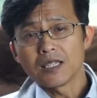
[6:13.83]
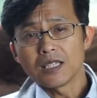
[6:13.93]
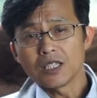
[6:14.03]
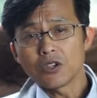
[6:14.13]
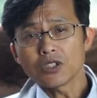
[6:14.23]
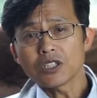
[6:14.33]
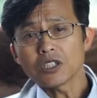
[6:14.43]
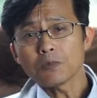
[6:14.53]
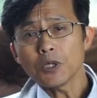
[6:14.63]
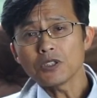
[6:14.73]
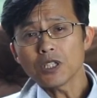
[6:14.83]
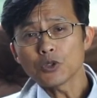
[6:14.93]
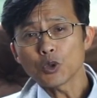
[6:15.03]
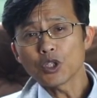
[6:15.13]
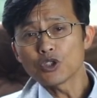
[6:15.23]
이것이 시편
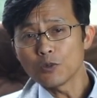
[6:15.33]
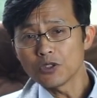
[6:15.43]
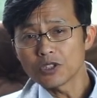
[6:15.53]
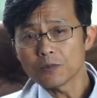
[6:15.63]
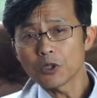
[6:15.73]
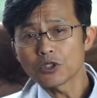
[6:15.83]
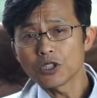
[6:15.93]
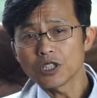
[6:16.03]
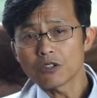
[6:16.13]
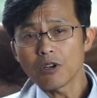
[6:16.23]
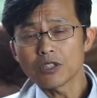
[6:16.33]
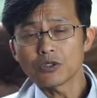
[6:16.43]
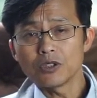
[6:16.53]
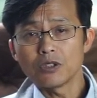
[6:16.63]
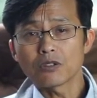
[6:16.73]
찬송의 두 번째 버전이라고 할
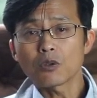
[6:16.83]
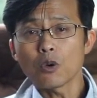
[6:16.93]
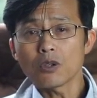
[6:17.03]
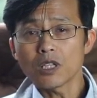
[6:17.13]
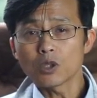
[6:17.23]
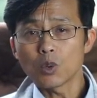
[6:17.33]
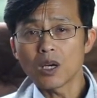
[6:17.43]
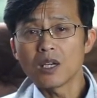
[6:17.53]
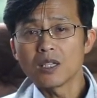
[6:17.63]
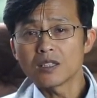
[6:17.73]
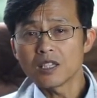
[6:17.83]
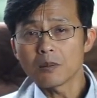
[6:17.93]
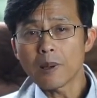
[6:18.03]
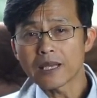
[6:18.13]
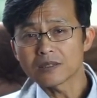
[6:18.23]
수 있는 꽁라드와
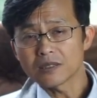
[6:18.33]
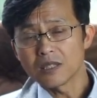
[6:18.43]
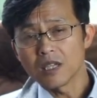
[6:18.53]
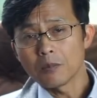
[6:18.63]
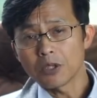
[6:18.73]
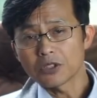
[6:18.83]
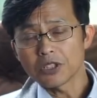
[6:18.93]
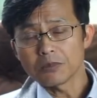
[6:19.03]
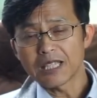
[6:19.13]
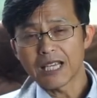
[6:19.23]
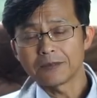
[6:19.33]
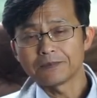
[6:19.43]
드라바스트 버전입니다.